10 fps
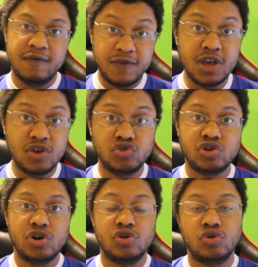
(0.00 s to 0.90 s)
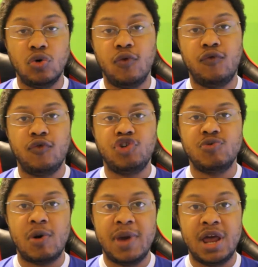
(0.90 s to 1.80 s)
vídeos do
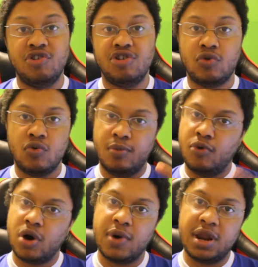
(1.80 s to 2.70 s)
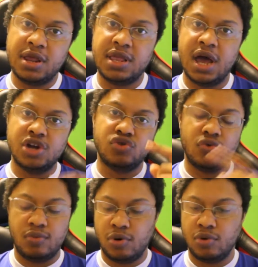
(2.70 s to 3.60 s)
Futebol Manager com boa qualidade,
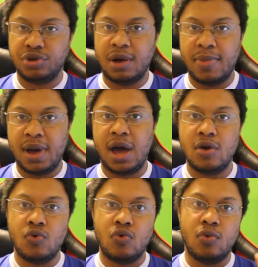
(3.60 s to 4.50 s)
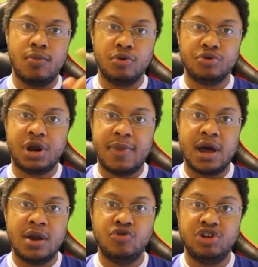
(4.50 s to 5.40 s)
com bom trabalho, com bom
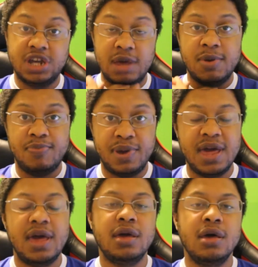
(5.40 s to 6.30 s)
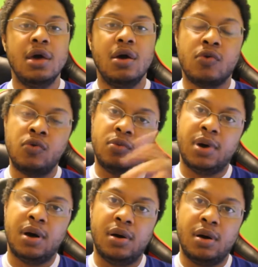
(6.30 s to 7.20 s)
trabalho de gameplay, com,
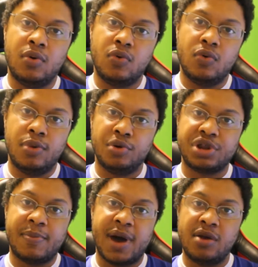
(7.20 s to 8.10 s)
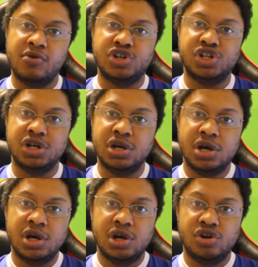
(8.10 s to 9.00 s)
uma, com bom trabalho de,
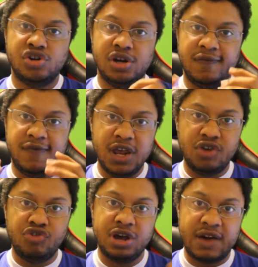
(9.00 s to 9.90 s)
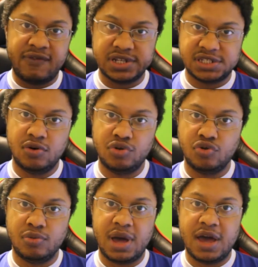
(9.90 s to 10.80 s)
de vídeo, de gravação e
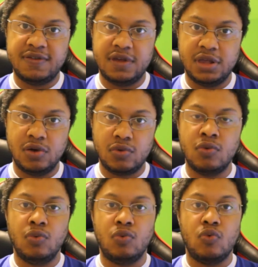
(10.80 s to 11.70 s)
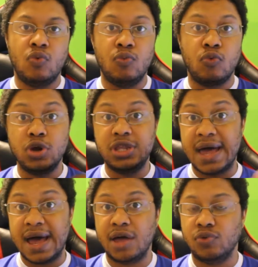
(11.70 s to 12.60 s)
tudo mais, entendeu? Com, com
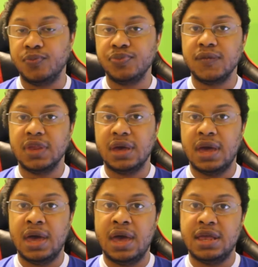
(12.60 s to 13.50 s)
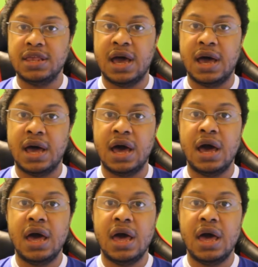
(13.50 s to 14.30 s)
cuidado é, na,